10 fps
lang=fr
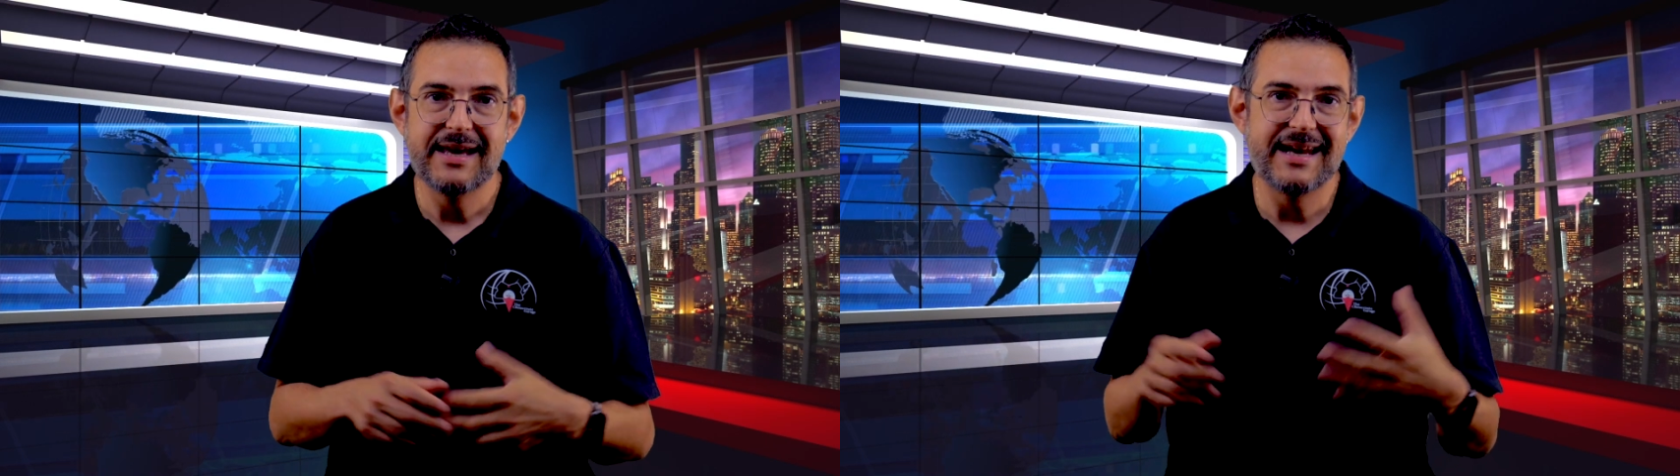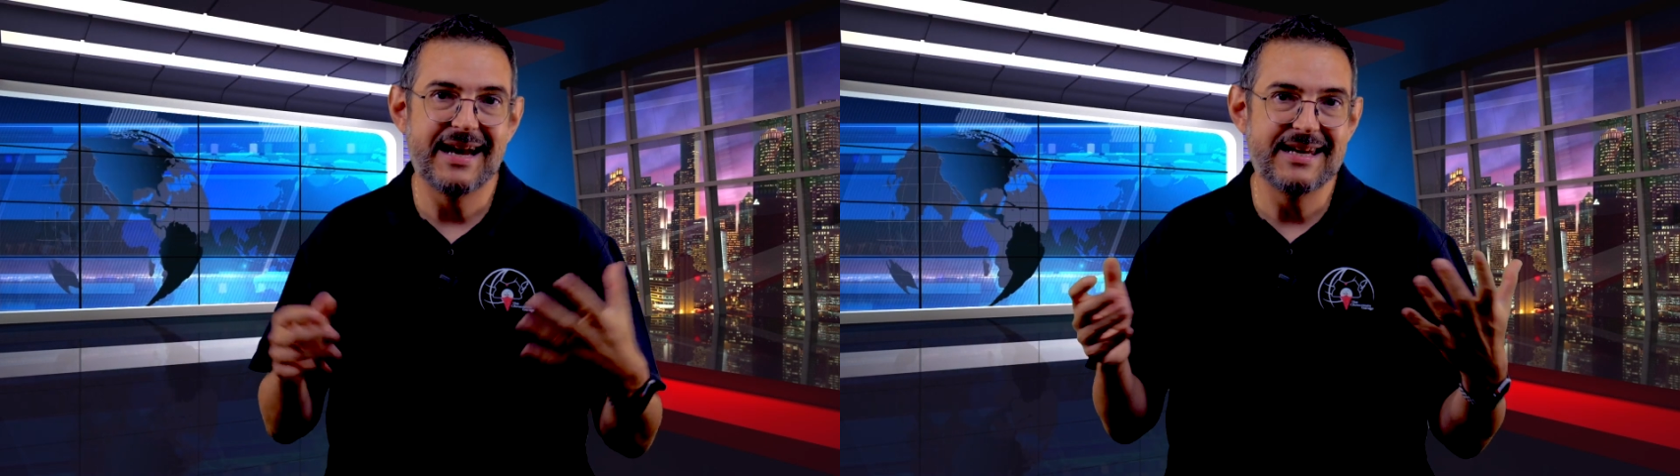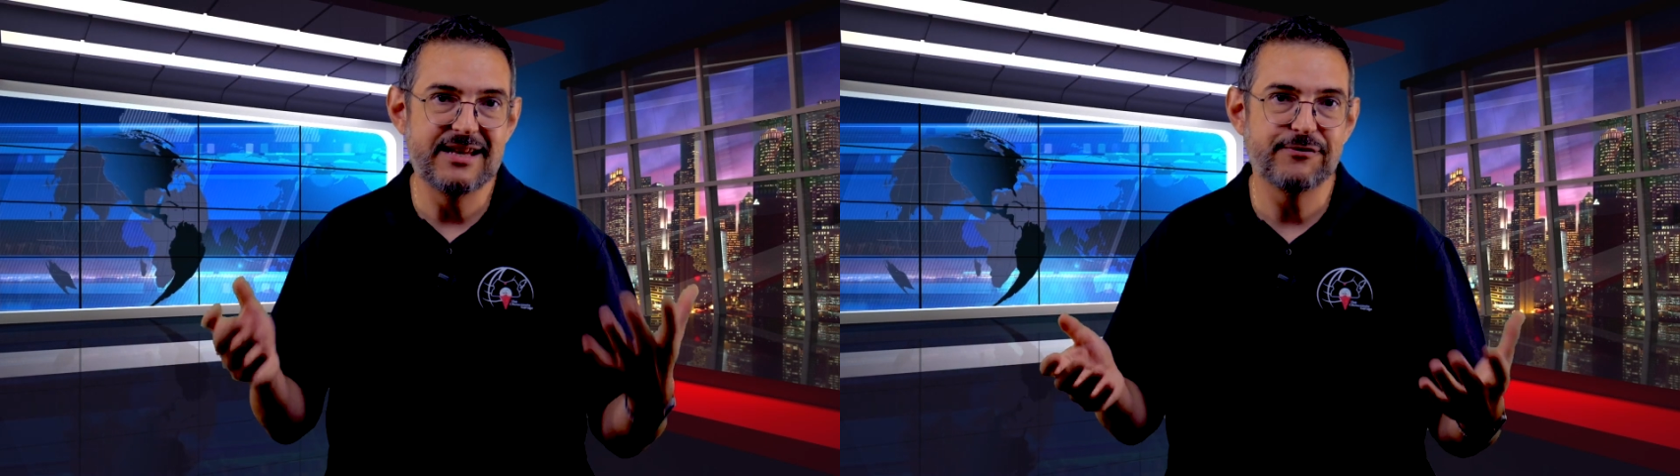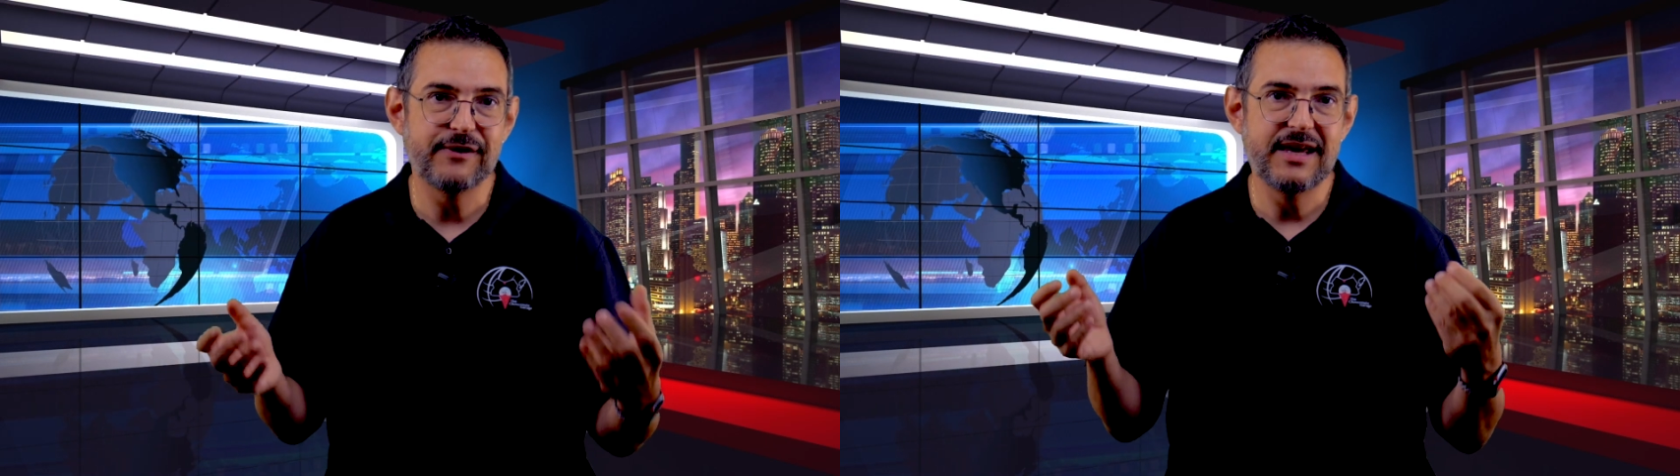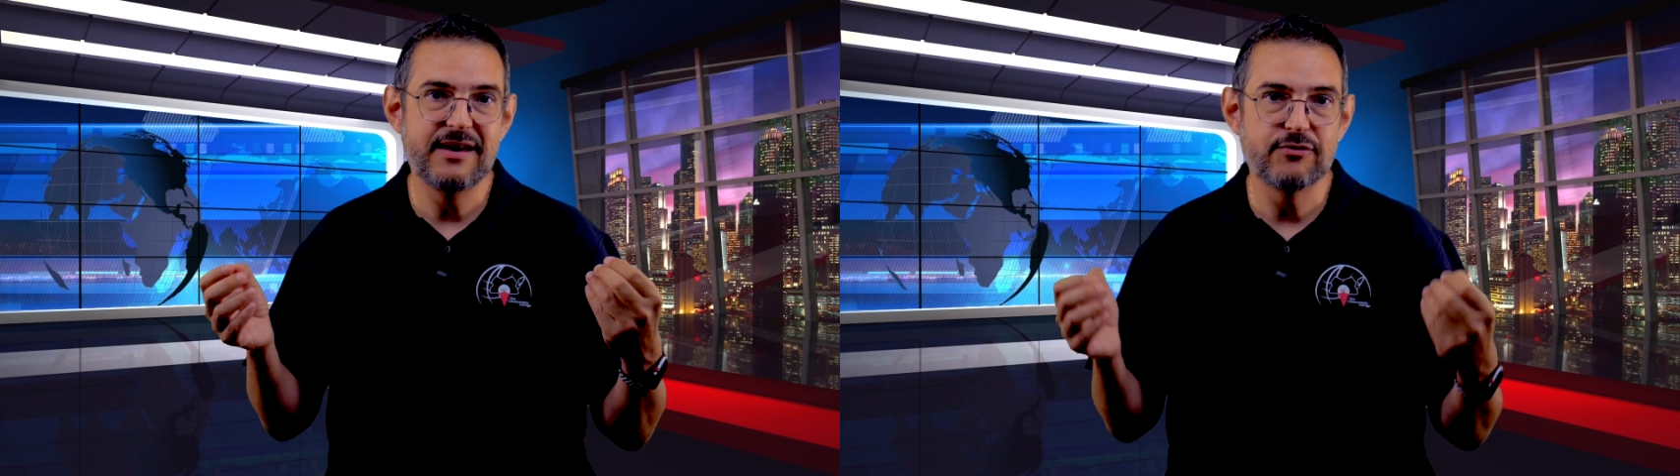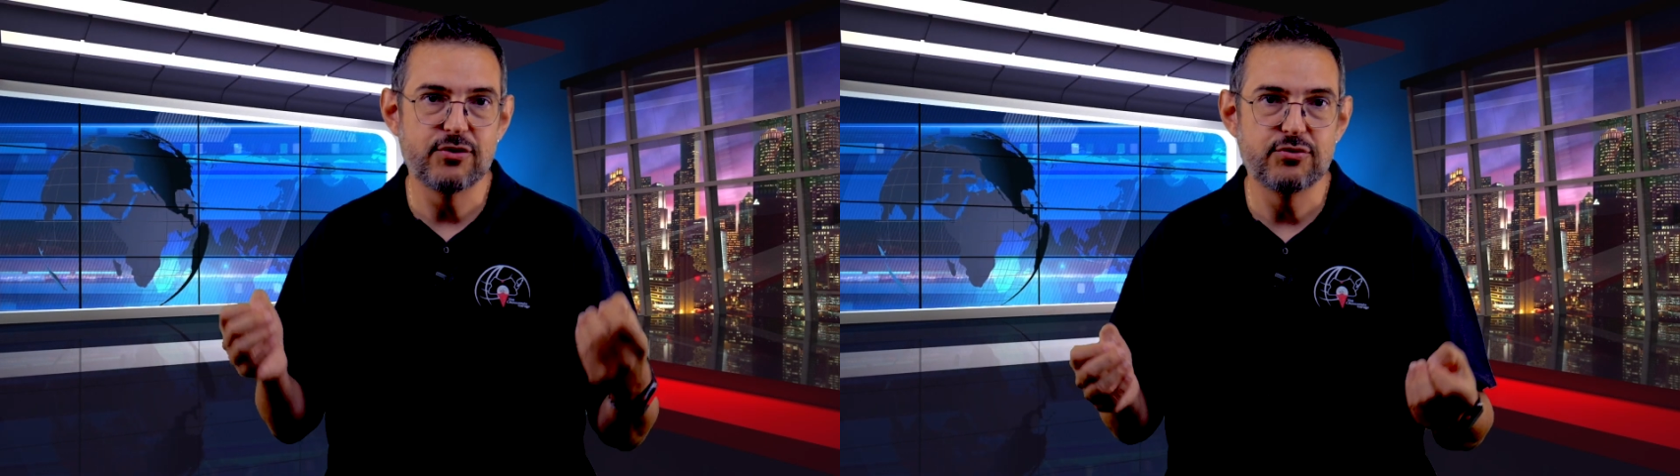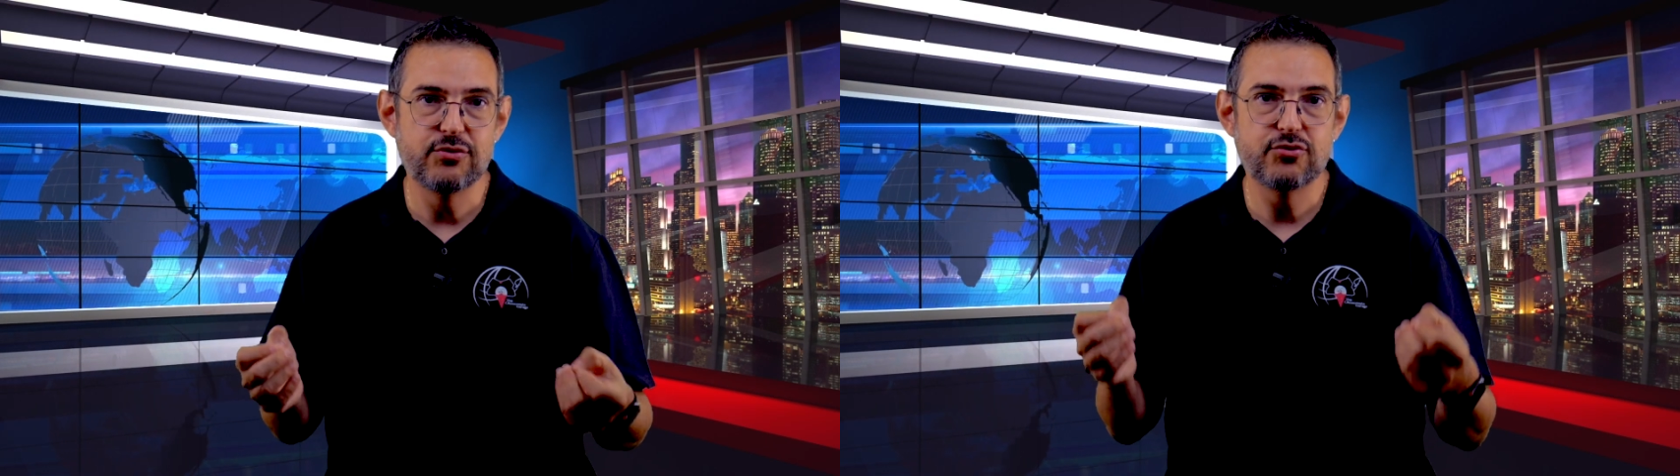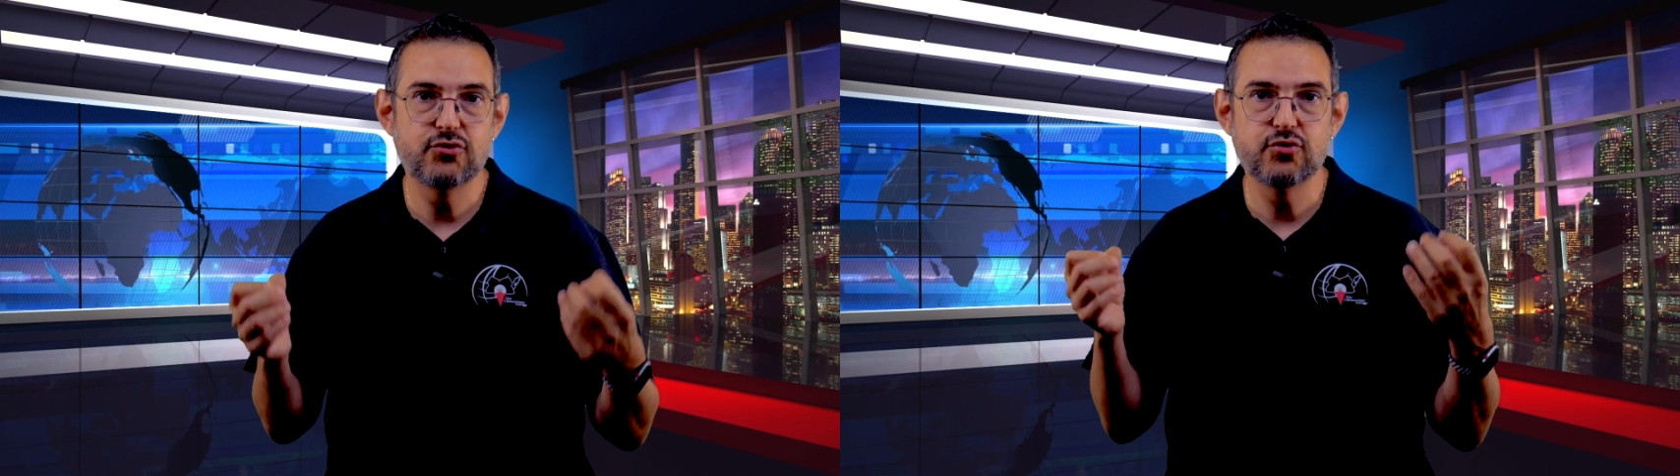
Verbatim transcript: la Leaf évolue